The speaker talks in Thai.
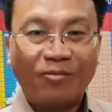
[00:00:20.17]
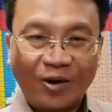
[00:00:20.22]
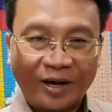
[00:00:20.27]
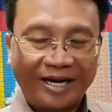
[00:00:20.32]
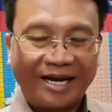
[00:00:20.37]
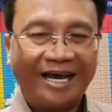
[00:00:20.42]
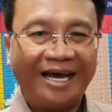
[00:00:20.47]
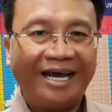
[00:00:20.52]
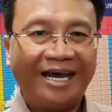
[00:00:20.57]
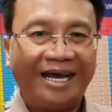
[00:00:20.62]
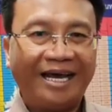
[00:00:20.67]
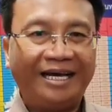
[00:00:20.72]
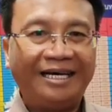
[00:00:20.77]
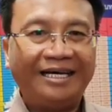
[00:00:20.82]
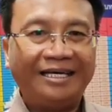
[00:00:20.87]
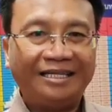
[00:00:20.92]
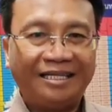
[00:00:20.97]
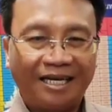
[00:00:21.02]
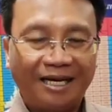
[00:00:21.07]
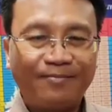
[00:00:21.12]
ขบวนแห่
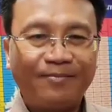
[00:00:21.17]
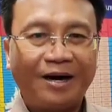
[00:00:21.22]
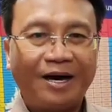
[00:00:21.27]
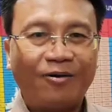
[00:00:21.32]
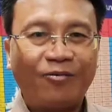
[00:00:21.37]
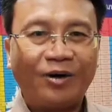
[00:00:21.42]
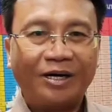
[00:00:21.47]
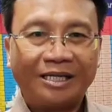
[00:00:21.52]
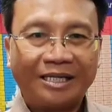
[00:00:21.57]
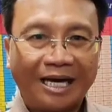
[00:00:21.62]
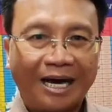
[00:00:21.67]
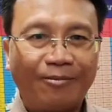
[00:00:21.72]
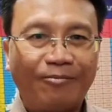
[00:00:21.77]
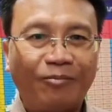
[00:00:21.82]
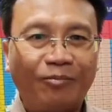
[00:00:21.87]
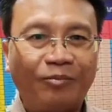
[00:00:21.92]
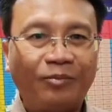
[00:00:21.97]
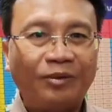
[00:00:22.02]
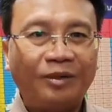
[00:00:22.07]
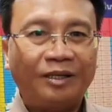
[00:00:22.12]
ศิลปะวัฒนธร
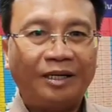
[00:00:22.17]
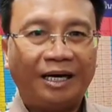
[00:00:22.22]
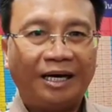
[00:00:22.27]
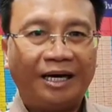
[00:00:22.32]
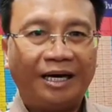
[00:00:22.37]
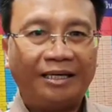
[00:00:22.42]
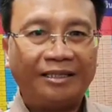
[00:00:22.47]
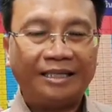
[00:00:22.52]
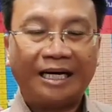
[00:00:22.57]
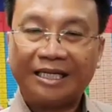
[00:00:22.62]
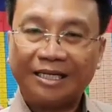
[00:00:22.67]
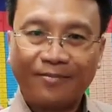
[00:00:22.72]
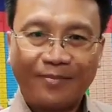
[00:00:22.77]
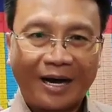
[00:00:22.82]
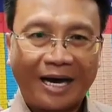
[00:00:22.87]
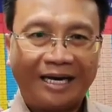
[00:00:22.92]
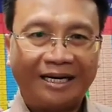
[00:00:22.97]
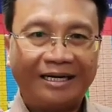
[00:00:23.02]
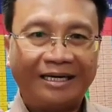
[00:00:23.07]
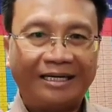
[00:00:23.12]
รมชาติ
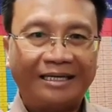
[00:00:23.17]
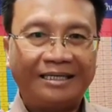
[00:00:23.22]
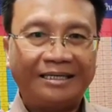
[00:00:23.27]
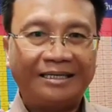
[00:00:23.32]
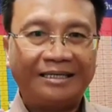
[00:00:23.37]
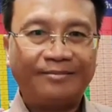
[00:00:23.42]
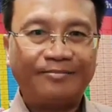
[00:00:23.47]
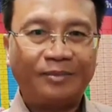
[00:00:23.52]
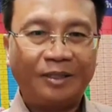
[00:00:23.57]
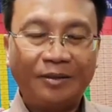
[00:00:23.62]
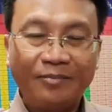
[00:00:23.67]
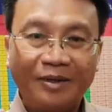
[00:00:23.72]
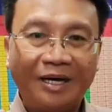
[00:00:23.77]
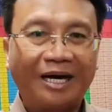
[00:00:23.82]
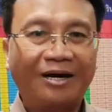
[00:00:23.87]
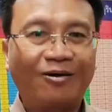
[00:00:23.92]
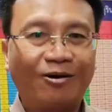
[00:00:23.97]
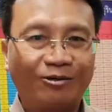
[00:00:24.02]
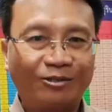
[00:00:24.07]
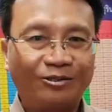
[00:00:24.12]
พันธุ์พื้น
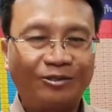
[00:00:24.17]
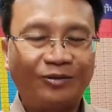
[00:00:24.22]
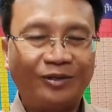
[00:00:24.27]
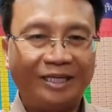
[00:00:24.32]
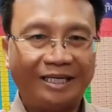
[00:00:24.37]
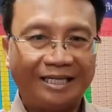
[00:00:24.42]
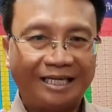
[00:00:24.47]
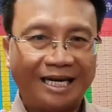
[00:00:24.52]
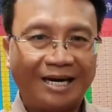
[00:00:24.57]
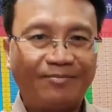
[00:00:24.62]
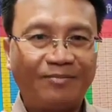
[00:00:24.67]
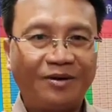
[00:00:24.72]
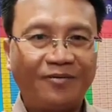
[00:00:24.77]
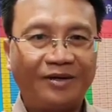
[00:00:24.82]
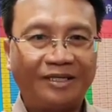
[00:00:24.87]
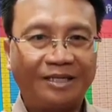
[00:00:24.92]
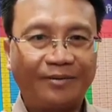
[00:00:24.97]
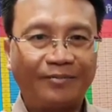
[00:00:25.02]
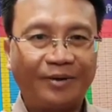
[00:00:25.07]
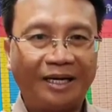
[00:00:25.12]
เมืองของสุรินทร์ครับ
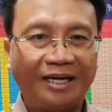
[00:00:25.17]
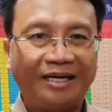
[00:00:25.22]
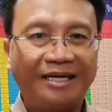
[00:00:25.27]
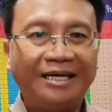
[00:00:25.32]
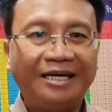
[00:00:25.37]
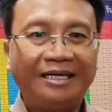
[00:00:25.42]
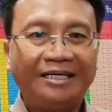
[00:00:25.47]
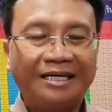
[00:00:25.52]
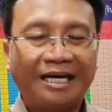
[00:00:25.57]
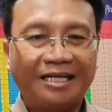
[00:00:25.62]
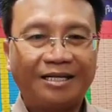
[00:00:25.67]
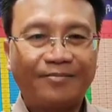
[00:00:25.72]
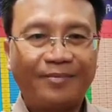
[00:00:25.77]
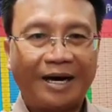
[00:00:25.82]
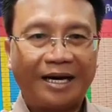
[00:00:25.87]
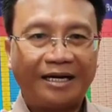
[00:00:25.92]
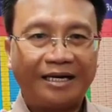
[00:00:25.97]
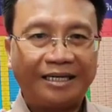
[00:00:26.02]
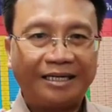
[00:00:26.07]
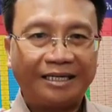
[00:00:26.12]
ไม่ว่าจะเป็นชาติ
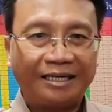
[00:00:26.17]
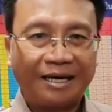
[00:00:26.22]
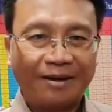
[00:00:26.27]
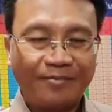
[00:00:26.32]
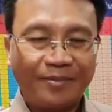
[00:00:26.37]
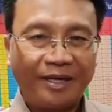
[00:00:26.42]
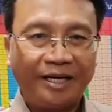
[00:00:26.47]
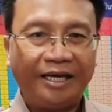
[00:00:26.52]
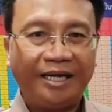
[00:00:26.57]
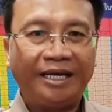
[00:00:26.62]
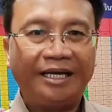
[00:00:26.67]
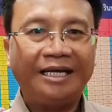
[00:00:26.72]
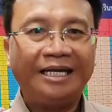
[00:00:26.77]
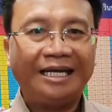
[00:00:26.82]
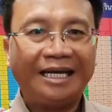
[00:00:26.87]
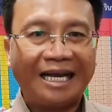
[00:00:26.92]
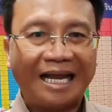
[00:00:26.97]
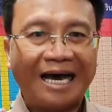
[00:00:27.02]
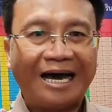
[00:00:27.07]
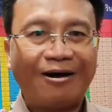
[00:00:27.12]
พันธุ์เขมร
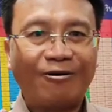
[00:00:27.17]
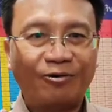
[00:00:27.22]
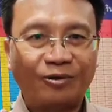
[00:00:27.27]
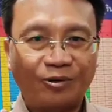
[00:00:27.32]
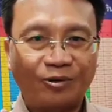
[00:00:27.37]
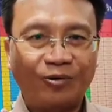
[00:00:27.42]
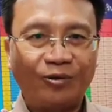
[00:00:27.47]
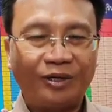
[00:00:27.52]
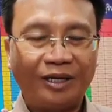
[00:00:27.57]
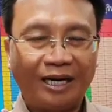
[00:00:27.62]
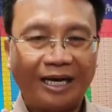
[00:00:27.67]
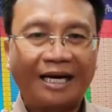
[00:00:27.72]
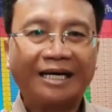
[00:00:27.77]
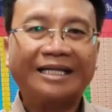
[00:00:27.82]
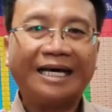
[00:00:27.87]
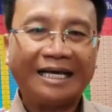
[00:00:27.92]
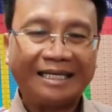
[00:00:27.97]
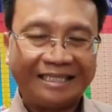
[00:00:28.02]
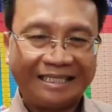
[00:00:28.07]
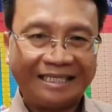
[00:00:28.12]
ลาวกุย และ
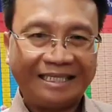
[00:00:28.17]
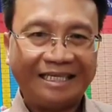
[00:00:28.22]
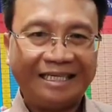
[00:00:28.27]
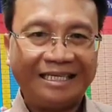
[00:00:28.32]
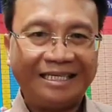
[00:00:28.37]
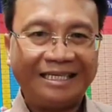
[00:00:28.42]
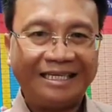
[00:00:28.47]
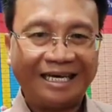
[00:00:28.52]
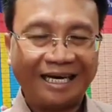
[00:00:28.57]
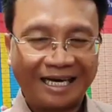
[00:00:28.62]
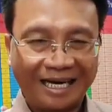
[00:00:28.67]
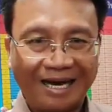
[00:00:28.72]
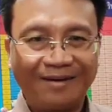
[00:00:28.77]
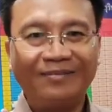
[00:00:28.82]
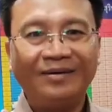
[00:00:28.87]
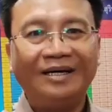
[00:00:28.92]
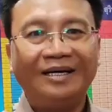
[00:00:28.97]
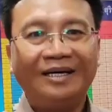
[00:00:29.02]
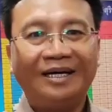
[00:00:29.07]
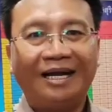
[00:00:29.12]
ก็ไทยจีนนะค
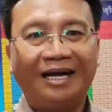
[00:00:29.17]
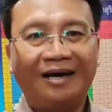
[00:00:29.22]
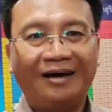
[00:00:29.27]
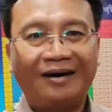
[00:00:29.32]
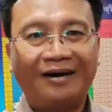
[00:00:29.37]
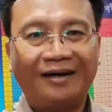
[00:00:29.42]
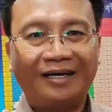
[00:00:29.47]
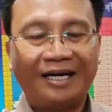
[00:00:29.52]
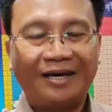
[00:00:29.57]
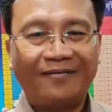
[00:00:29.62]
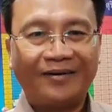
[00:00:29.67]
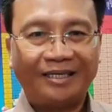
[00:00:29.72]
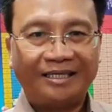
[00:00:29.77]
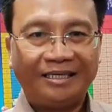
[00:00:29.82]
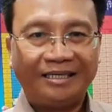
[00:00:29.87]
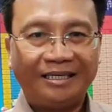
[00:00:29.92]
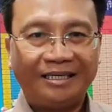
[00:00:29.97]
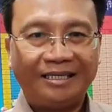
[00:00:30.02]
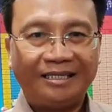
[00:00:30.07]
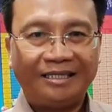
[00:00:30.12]
รับ แล้วก็ในวัน
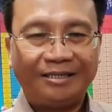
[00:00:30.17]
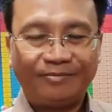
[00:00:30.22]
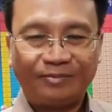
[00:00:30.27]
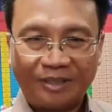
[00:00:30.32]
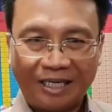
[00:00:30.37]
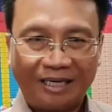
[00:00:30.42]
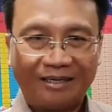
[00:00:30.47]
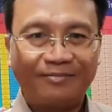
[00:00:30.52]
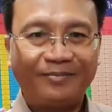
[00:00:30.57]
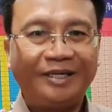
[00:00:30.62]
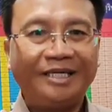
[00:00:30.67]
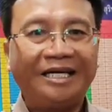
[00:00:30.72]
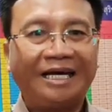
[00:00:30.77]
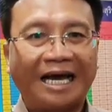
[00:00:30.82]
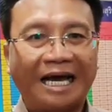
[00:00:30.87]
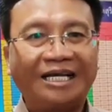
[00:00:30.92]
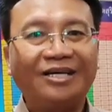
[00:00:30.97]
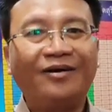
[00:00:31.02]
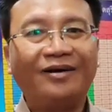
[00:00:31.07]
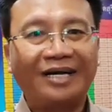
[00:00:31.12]
ที่ 17 พฤศ
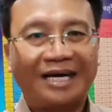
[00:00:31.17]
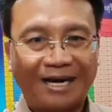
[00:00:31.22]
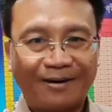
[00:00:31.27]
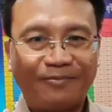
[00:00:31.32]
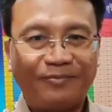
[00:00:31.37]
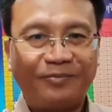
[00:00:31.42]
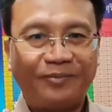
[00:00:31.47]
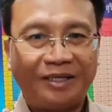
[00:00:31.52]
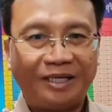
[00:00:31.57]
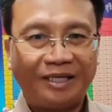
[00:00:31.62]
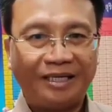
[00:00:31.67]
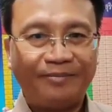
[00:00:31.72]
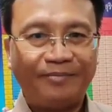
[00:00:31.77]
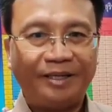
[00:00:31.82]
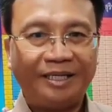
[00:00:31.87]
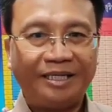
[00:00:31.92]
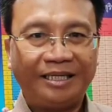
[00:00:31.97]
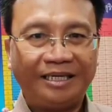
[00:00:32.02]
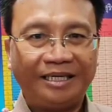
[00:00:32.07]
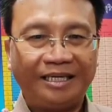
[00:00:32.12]
จิกายนครับมี
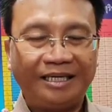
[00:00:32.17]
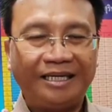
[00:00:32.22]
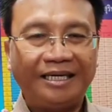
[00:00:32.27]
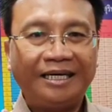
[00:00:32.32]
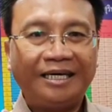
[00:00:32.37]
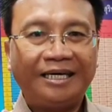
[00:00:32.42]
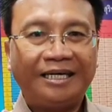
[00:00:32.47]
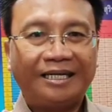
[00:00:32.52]
พิธี